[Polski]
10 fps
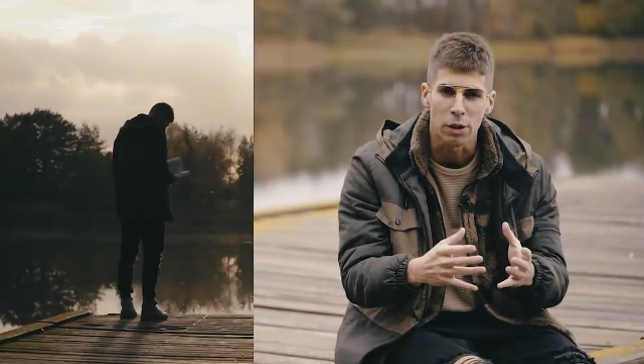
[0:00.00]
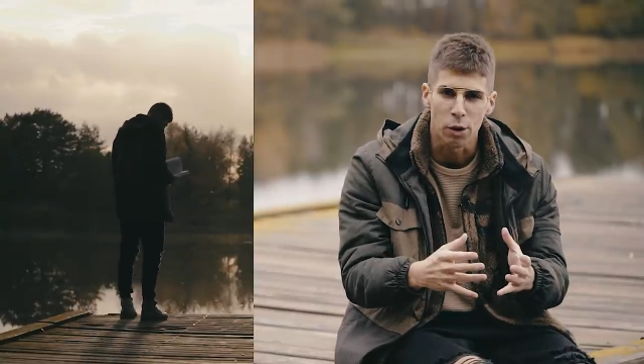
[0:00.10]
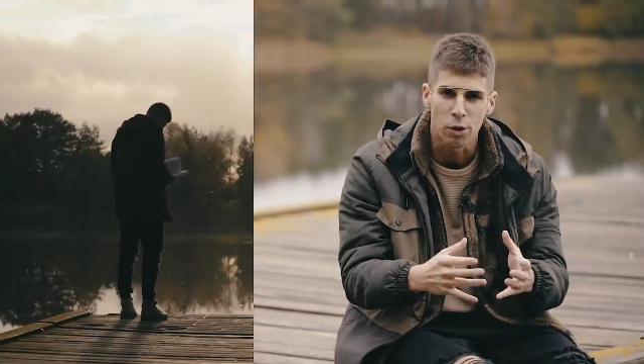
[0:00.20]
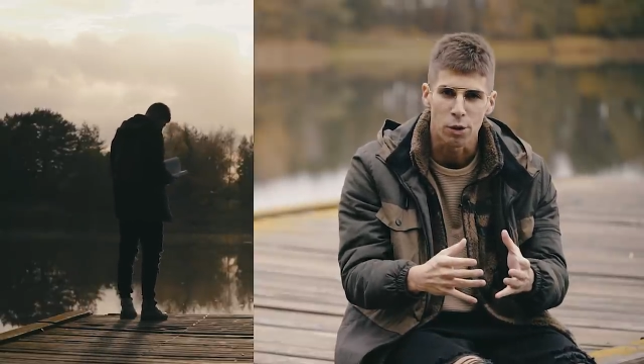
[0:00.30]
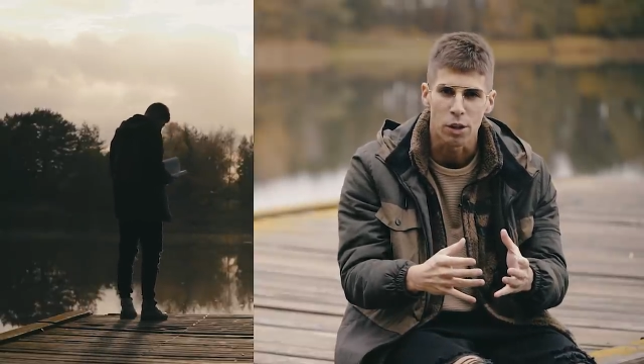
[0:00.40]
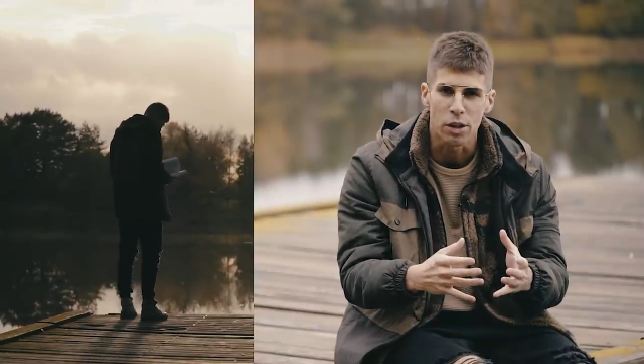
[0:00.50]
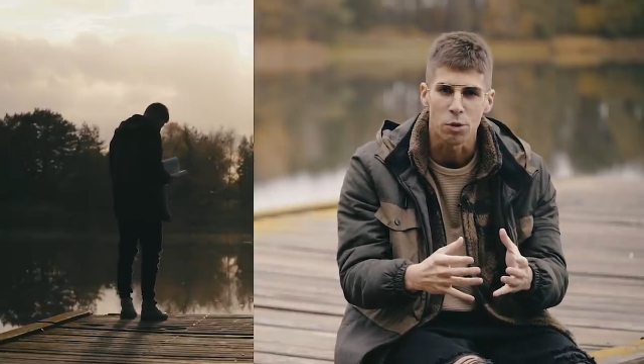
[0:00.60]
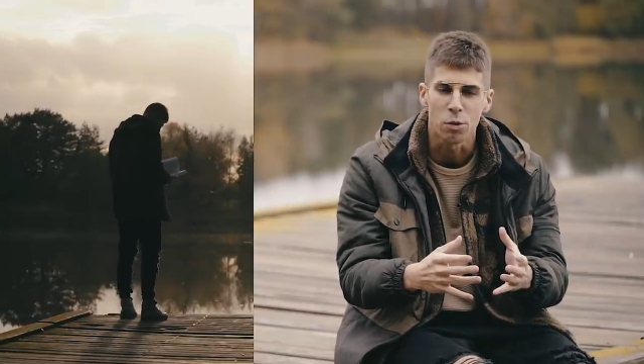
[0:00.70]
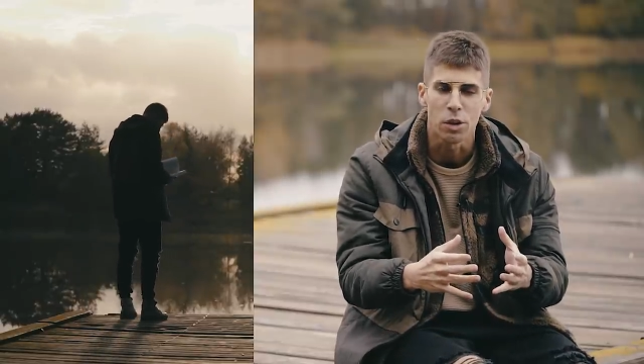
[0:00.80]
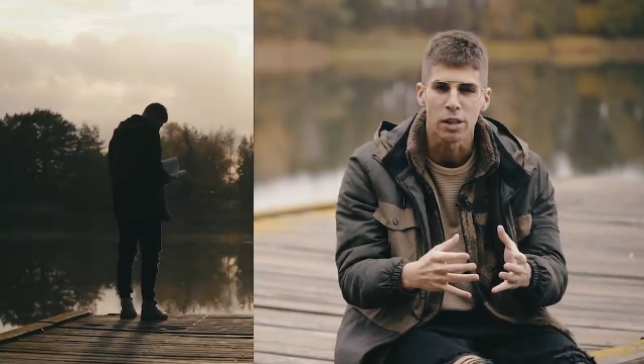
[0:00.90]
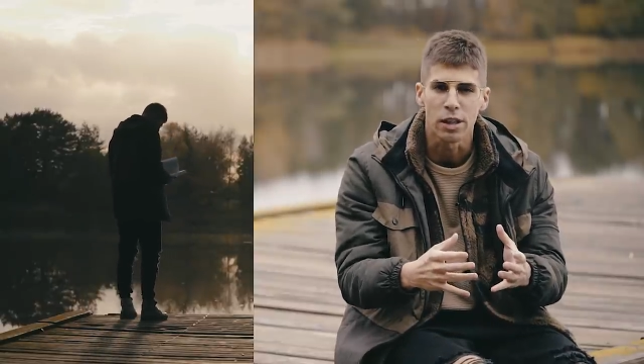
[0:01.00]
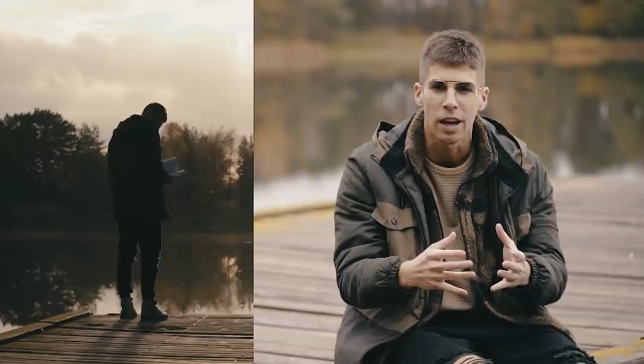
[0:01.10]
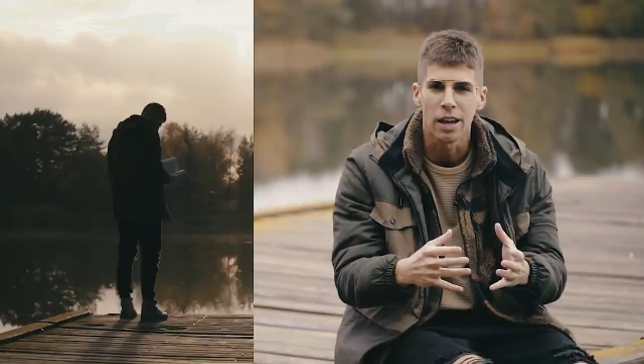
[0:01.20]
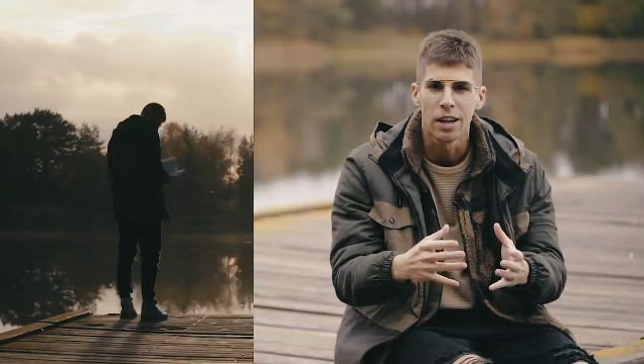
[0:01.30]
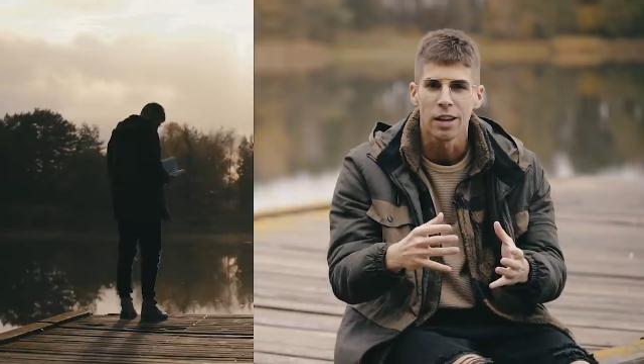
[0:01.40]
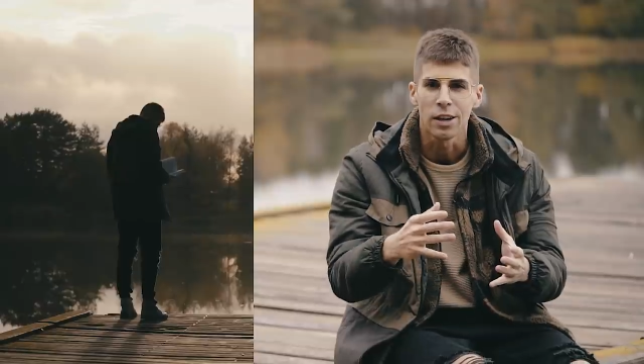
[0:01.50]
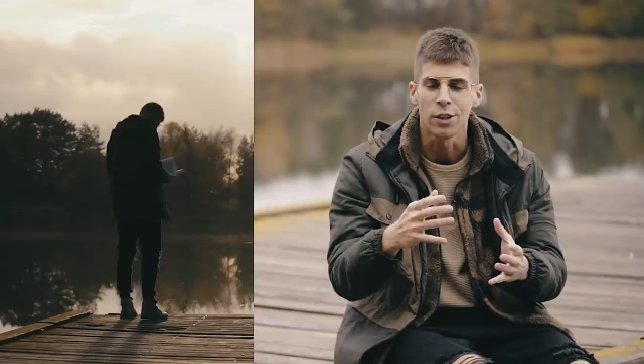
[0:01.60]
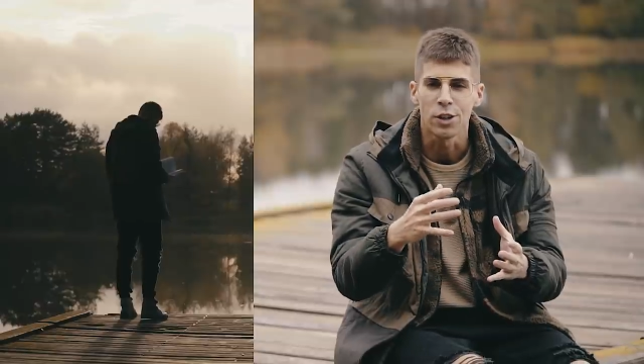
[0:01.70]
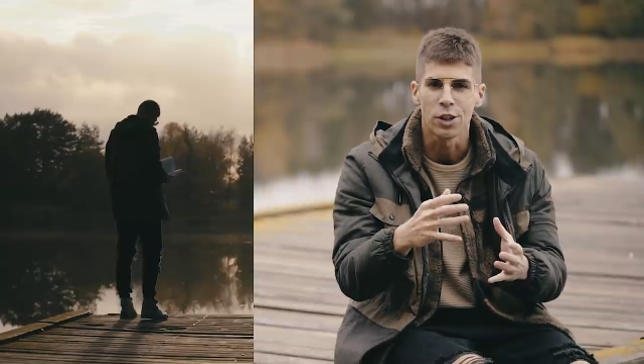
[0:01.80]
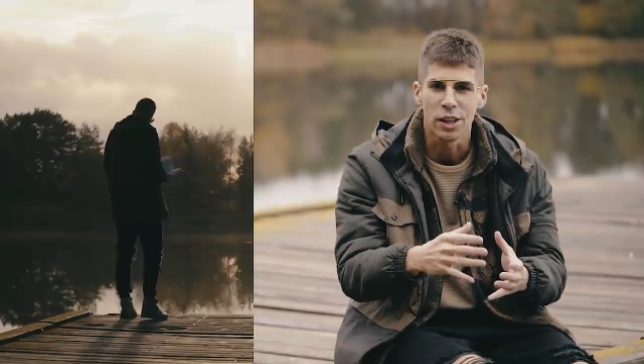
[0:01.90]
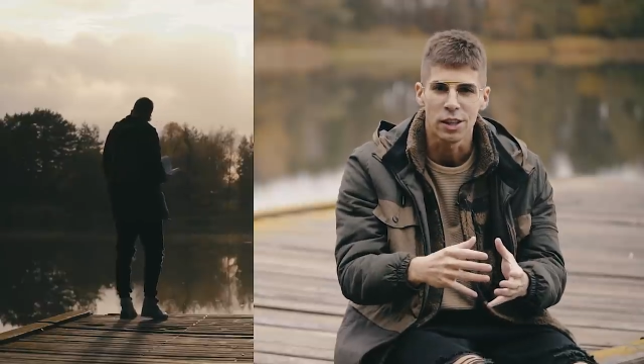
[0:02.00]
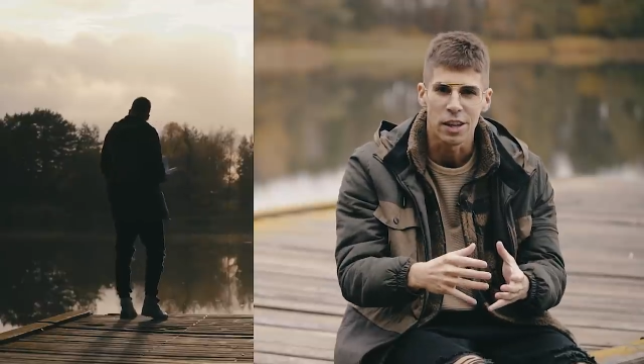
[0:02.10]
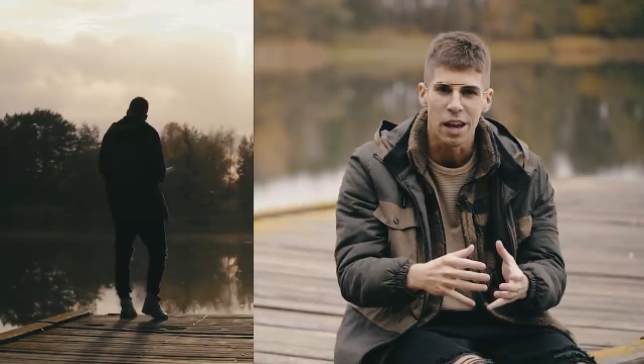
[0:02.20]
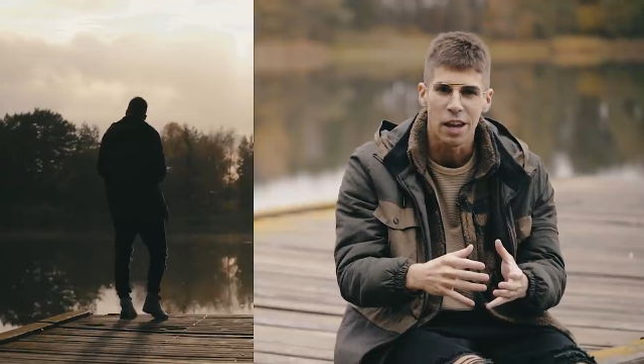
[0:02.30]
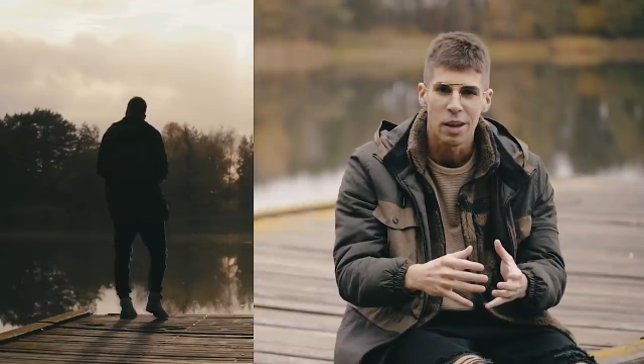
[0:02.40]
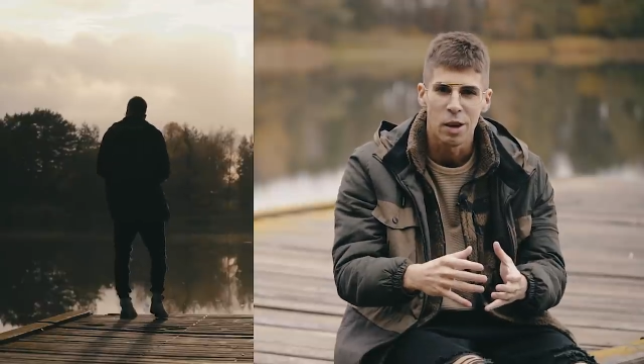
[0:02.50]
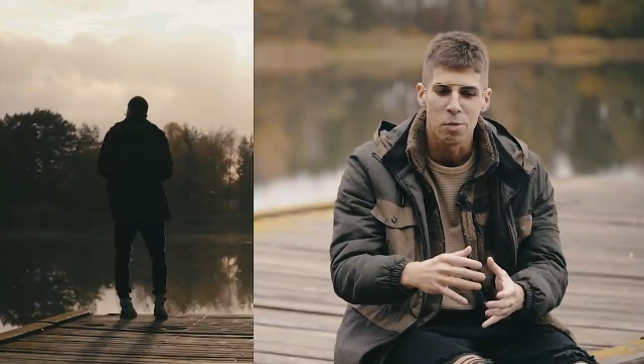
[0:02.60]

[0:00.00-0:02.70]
to co jest ukryte gdzieś na dnie,